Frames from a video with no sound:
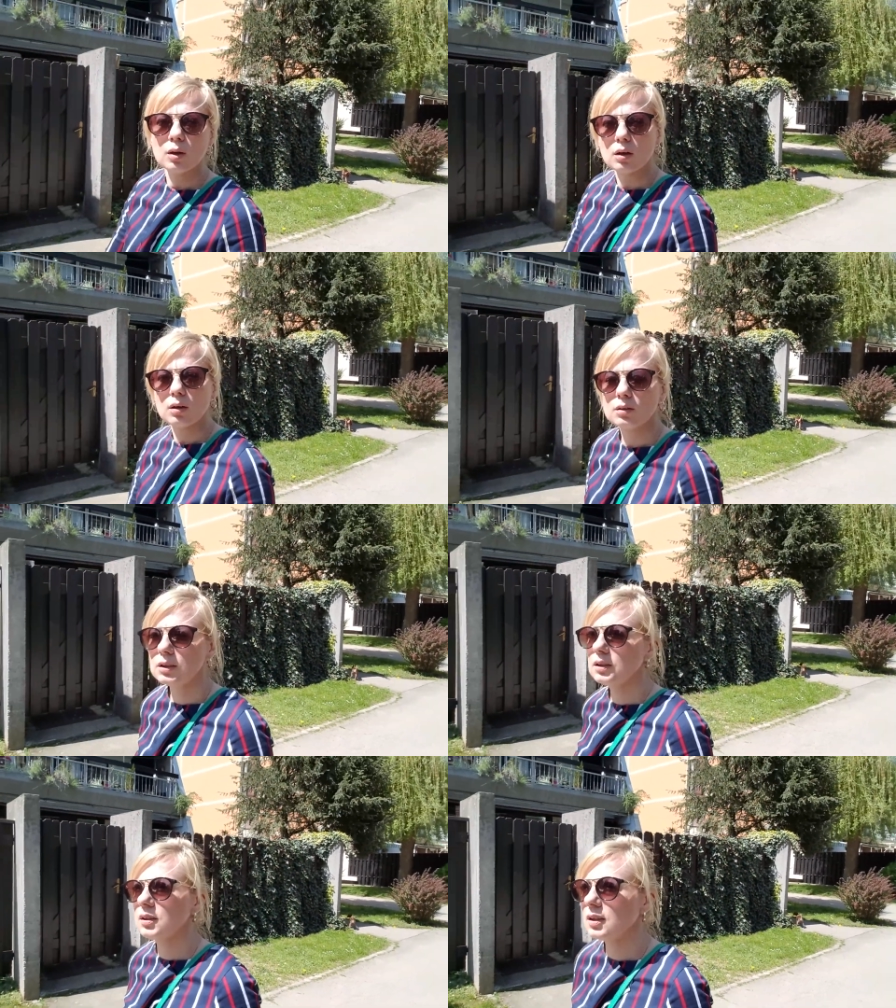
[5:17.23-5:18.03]
А,
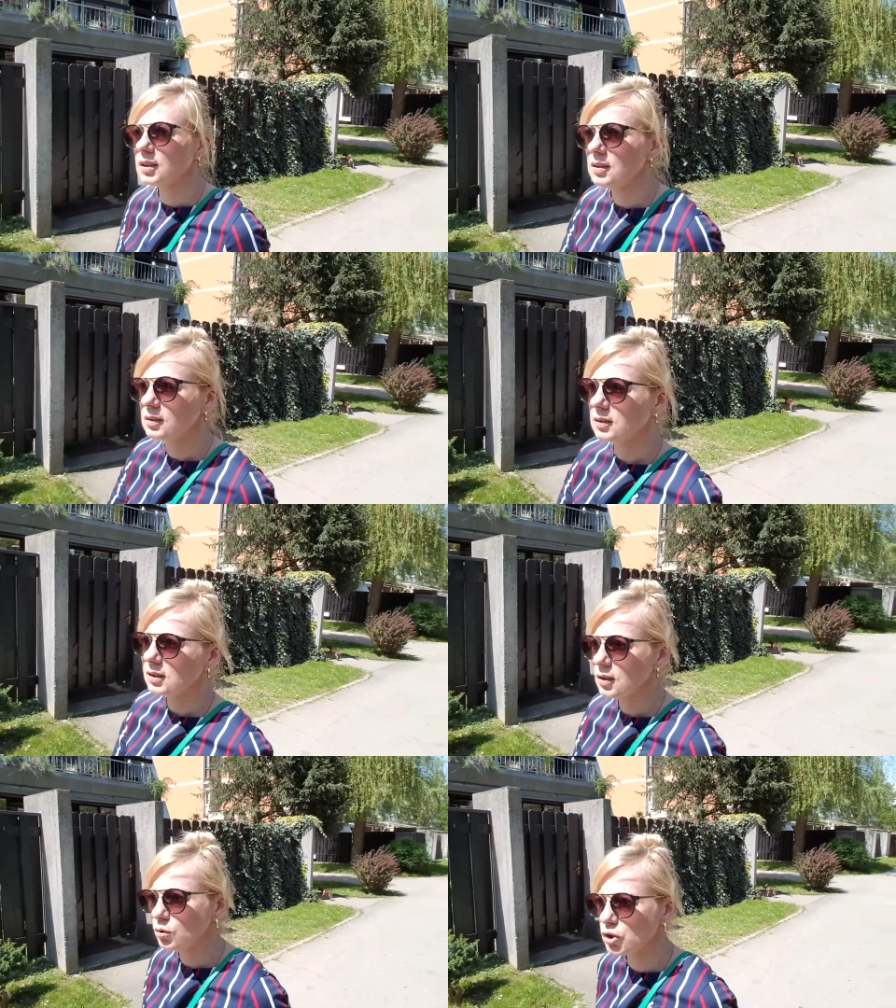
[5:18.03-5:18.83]
так как я ходила на
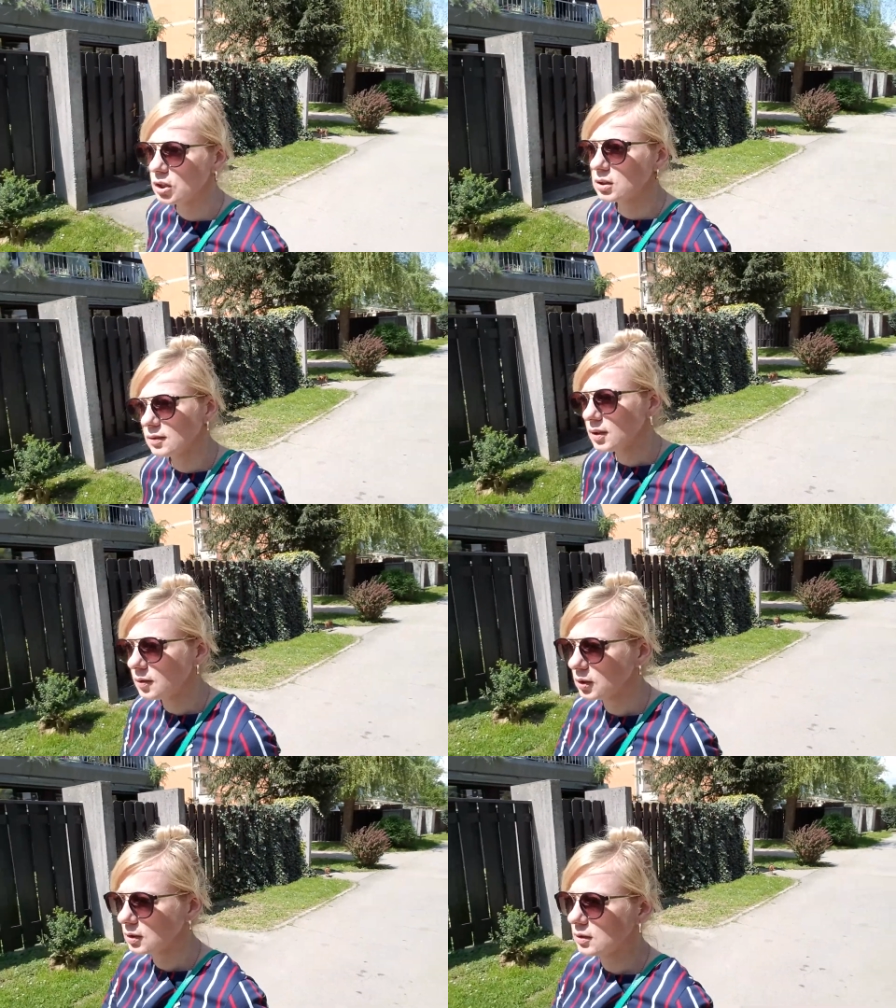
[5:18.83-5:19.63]
дележки
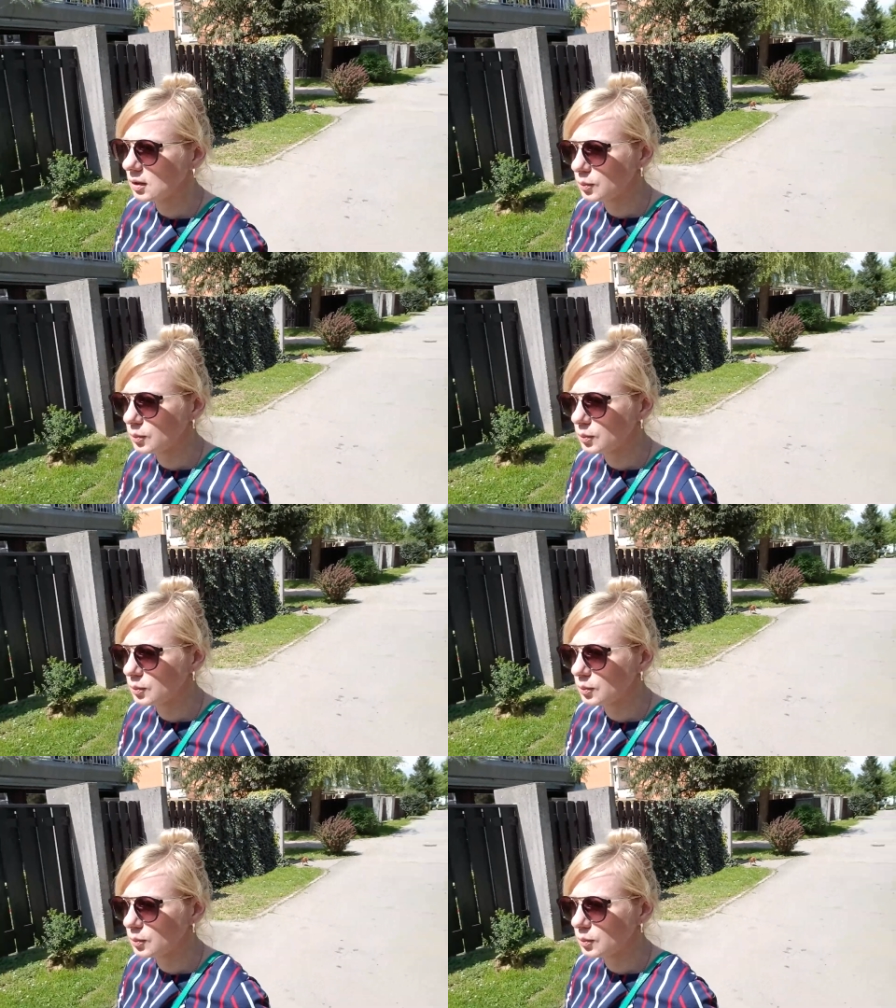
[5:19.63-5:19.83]
товаров, я тогда